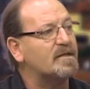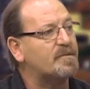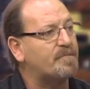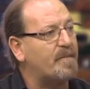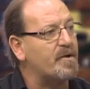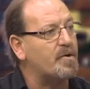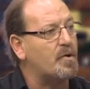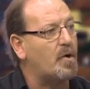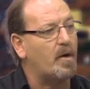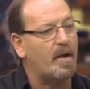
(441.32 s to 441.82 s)

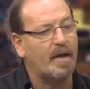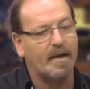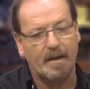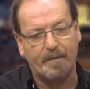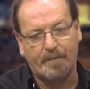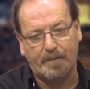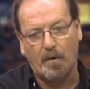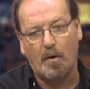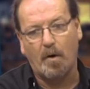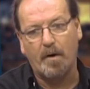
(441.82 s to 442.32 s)
spagnola che
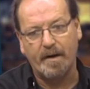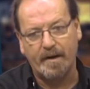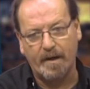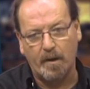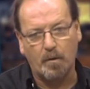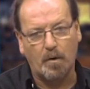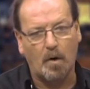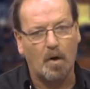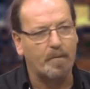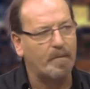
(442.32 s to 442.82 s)
poi
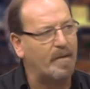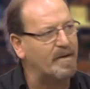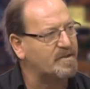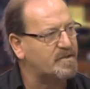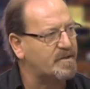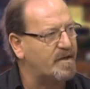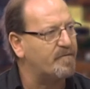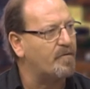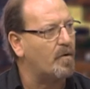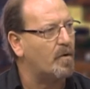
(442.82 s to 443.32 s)
l'Europa
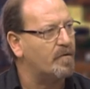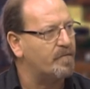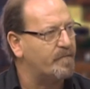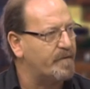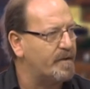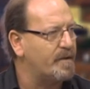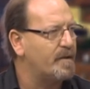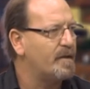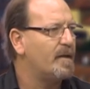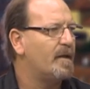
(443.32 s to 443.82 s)
si
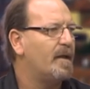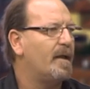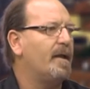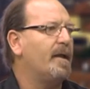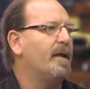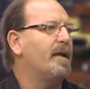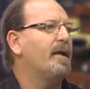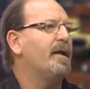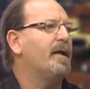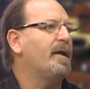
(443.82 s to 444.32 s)
evolve
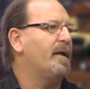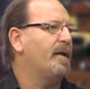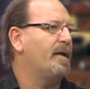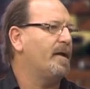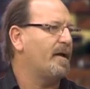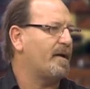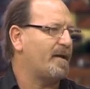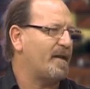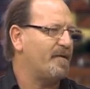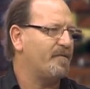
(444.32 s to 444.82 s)
e, e
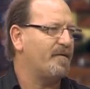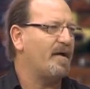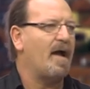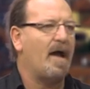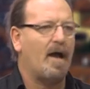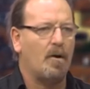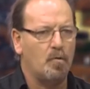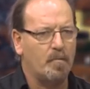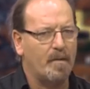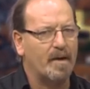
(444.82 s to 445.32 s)
arriva
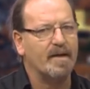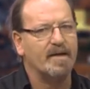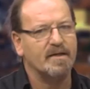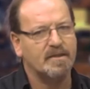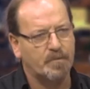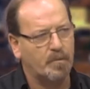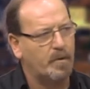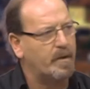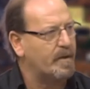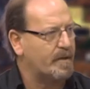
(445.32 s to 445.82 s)

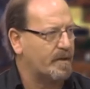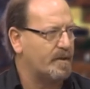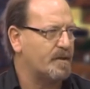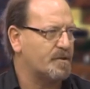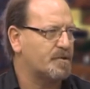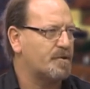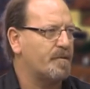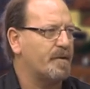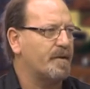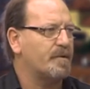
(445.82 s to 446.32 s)
all'umanesimo e al
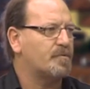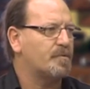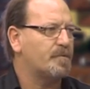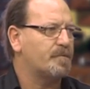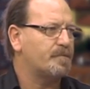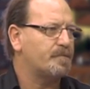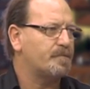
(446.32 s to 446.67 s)
Rinascimento. Sì,